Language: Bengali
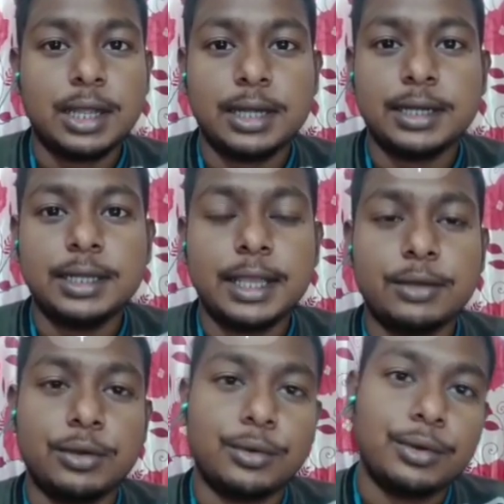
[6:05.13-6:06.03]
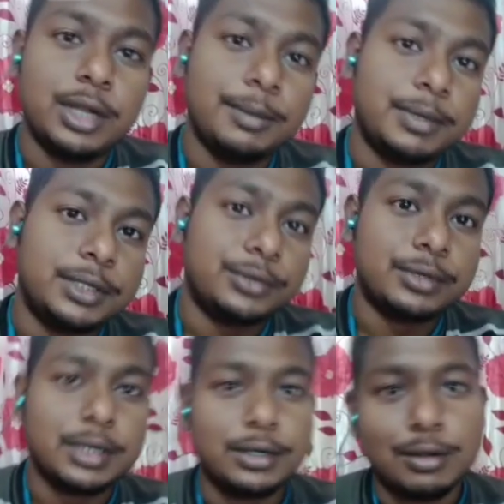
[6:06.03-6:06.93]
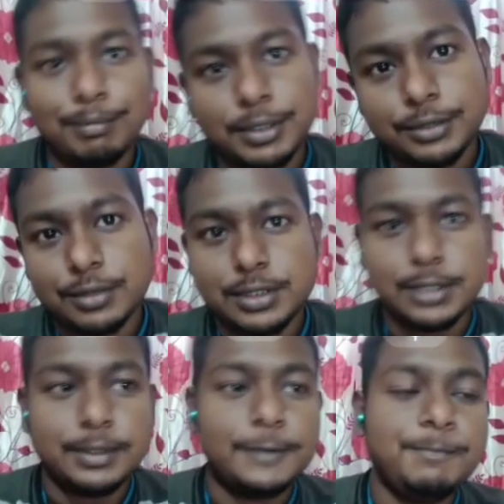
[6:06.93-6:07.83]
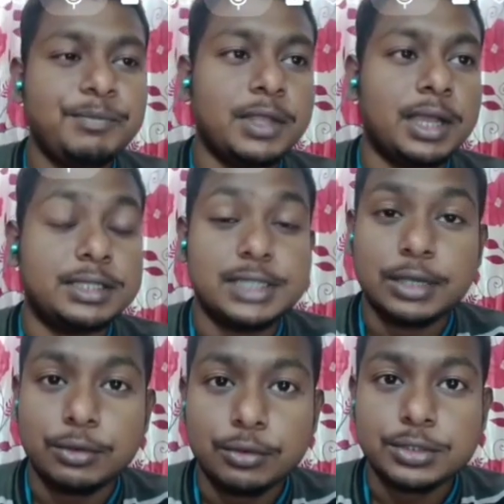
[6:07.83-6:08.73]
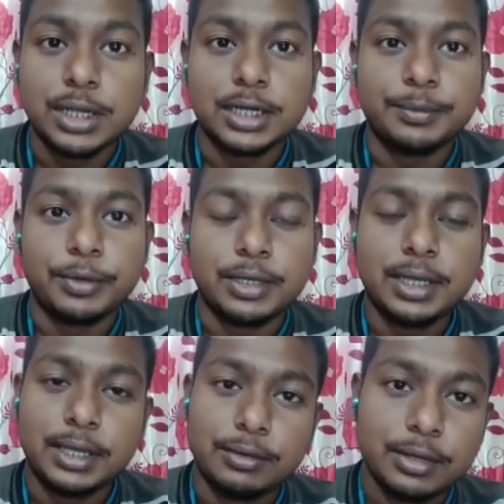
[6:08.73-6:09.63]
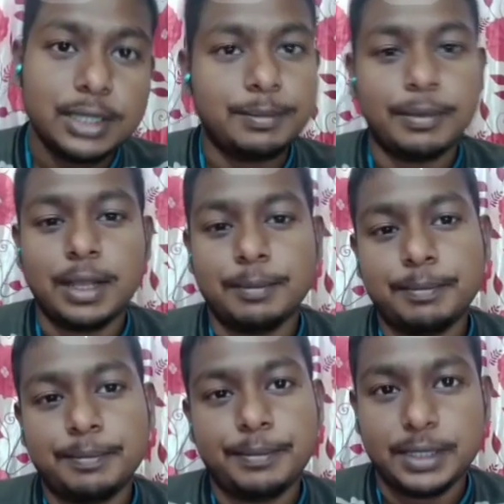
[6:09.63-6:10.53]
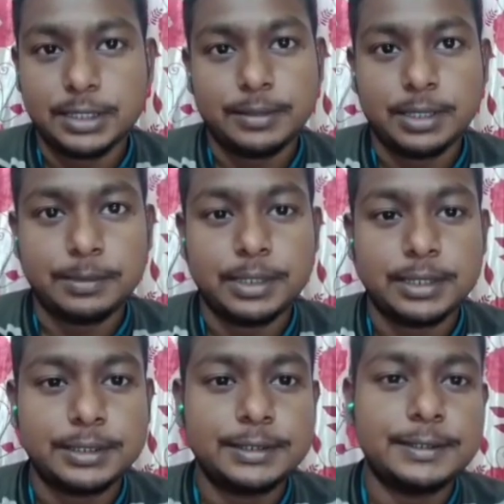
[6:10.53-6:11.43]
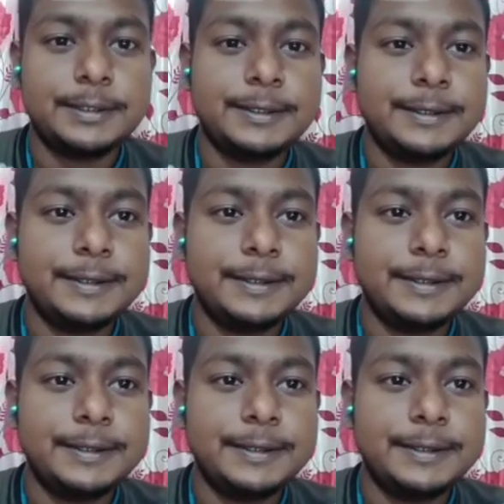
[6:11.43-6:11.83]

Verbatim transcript: কিছু আনি না এগুলো করলে আপনাদের টোটালটা কমপ্লিট হয়ে যাবে আর যে কোনো চাকরি পরীক্ষা এগুলোকেই পেয়ে যাবেন আপনারা